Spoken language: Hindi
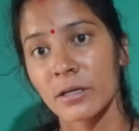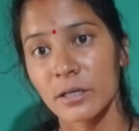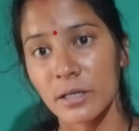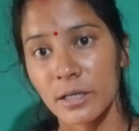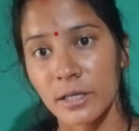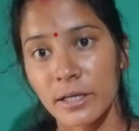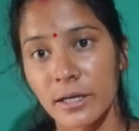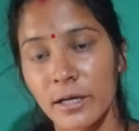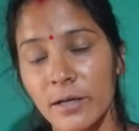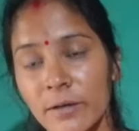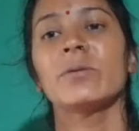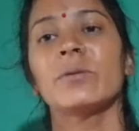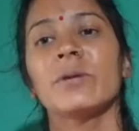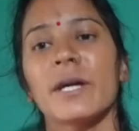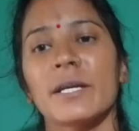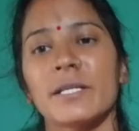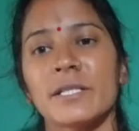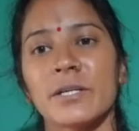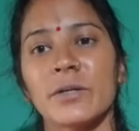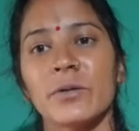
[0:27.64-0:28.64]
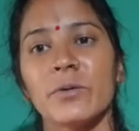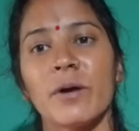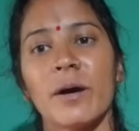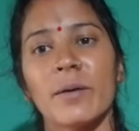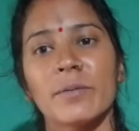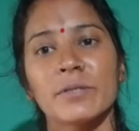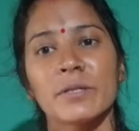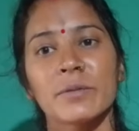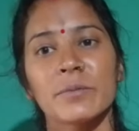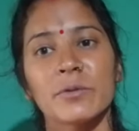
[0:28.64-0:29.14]
ठीक है तो कैसे हो
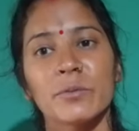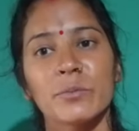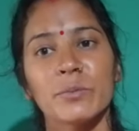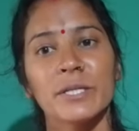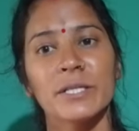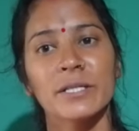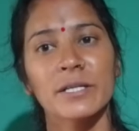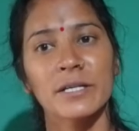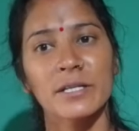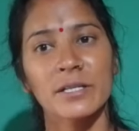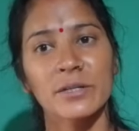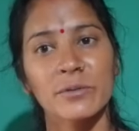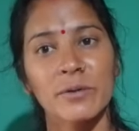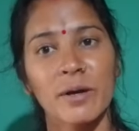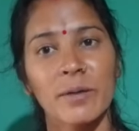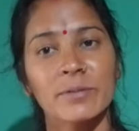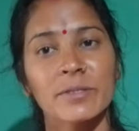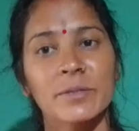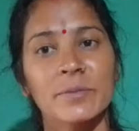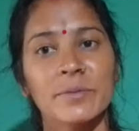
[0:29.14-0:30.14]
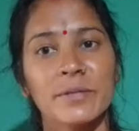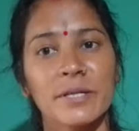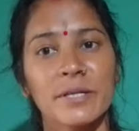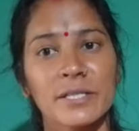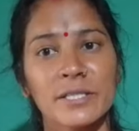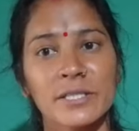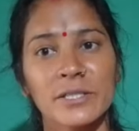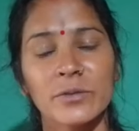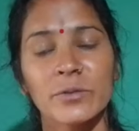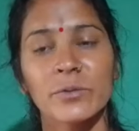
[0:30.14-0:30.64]
आप सभी उम्मीद करती हूँ आप सभी
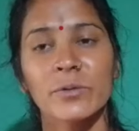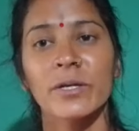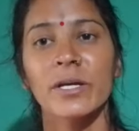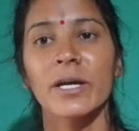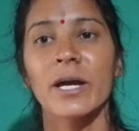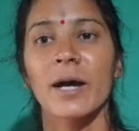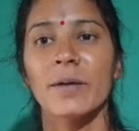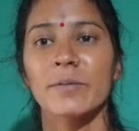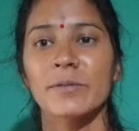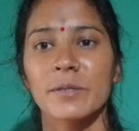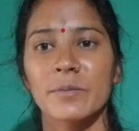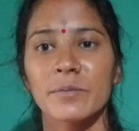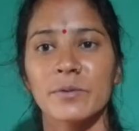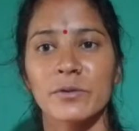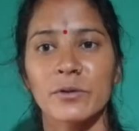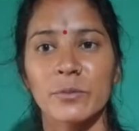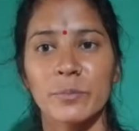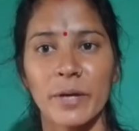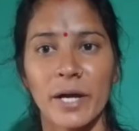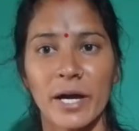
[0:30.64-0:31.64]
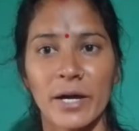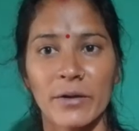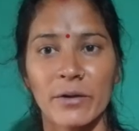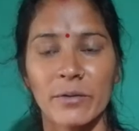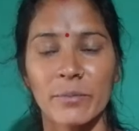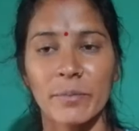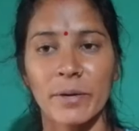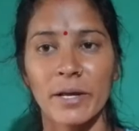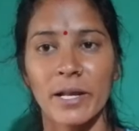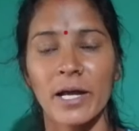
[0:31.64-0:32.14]
अच्छे होंगे आप सभी को
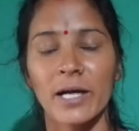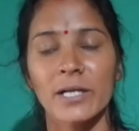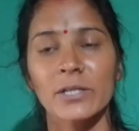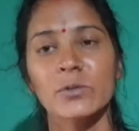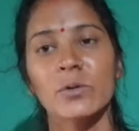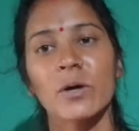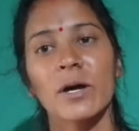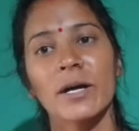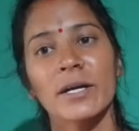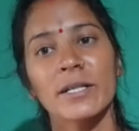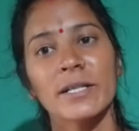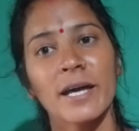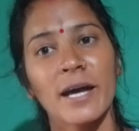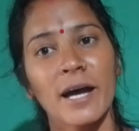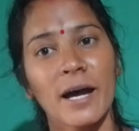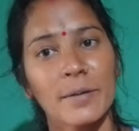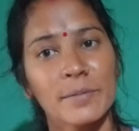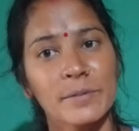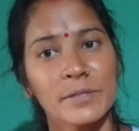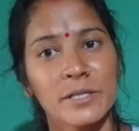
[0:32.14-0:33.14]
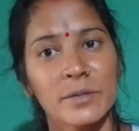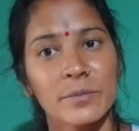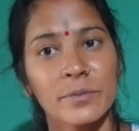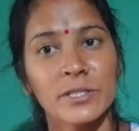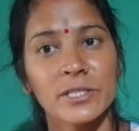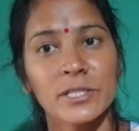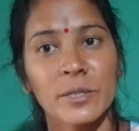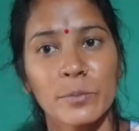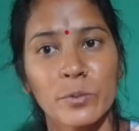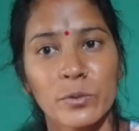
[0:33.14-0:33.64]
प्यार और पैलाक स्वागत है आप
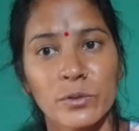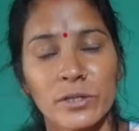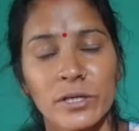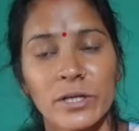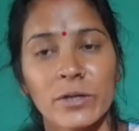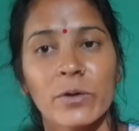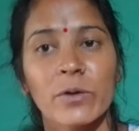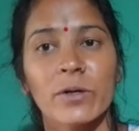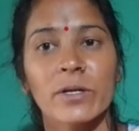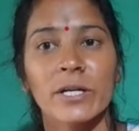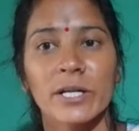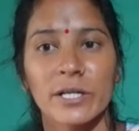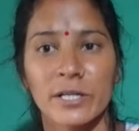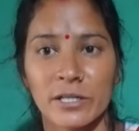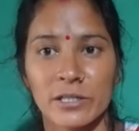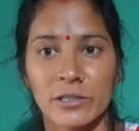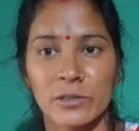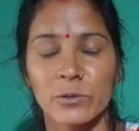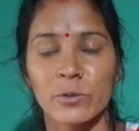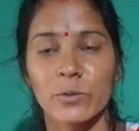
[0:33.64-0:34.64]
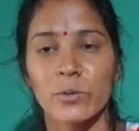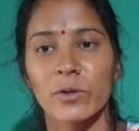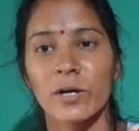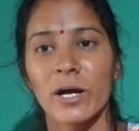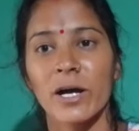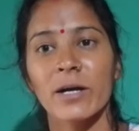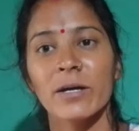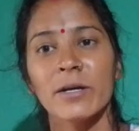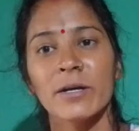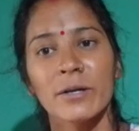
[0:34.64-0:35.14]
सभी सपोर्टर और हेटर्स लोगों
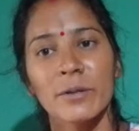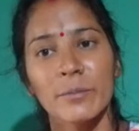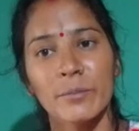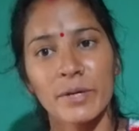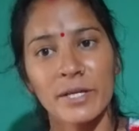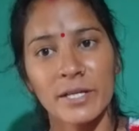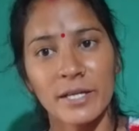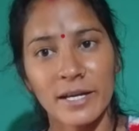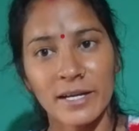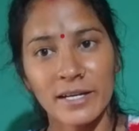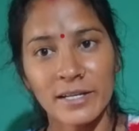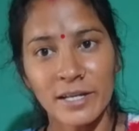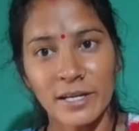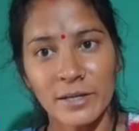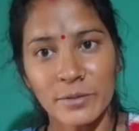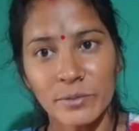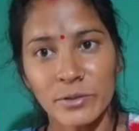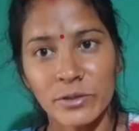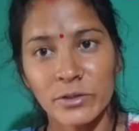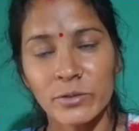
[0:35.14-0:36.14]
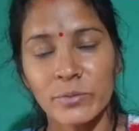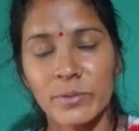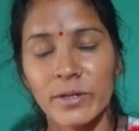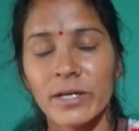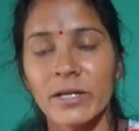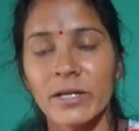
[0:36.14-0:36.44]
का मेरी एक नई वीडियो